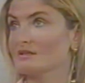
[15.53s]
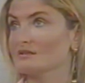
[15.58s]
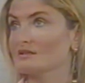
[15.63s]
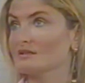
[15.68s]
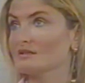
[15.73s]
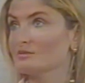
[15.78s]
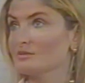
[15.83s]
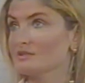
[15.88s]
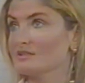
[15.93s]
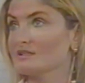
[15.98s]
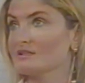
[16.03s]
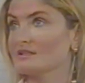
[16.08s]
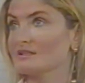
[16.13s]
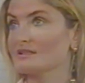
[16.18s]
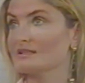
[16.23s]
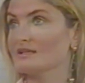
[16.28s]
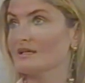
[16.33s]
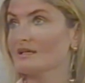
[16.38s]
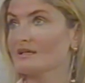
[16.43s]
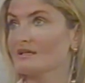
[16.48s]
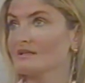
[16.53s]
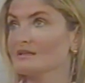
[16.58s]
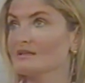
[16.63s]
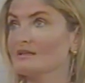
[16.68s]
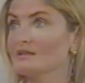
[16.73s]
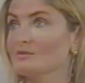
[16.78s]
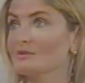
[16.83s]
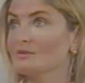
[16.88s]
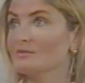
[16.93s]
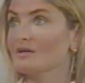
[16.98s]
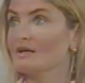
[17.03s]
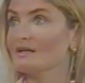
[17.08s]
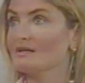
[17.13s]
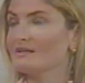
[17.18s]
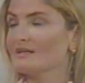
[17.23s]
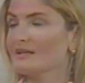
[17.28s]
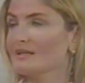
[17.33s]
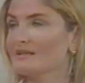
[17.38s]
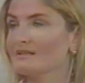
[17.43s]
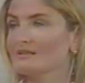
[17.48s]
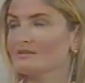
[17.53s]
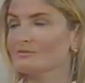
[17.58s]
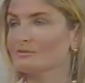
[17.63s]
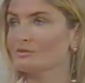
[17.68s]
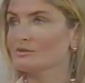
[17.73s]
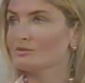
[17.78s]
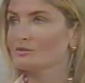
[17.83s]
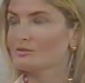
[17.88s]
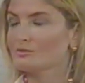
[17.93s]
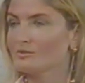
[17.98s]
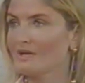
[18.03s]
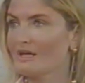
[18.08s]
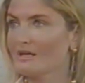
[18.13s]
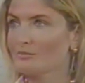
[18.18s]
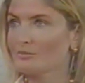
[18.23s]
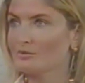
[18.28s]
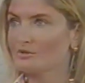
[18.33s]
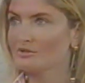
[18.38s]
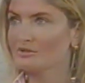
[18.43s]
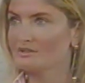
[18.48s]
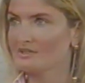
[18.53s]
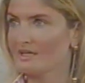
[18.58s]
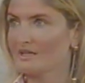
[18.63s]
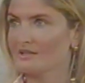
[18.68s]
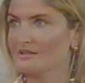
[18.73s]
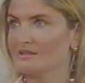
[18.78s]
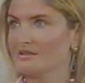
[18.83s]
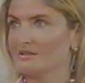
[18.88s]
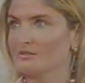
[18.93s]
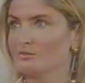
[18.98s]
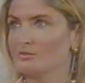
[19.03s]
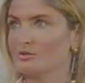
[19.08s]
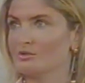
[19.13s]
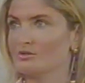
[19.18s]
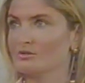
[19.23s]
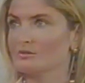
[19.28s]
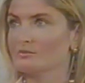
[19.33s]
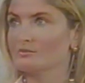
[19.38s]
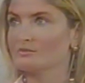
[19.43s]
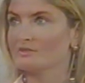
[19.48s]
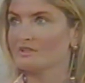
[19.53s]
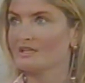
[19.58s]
Tabii dedi Clara da ama, ama yani bunu ben bugün de anlayamıyorum.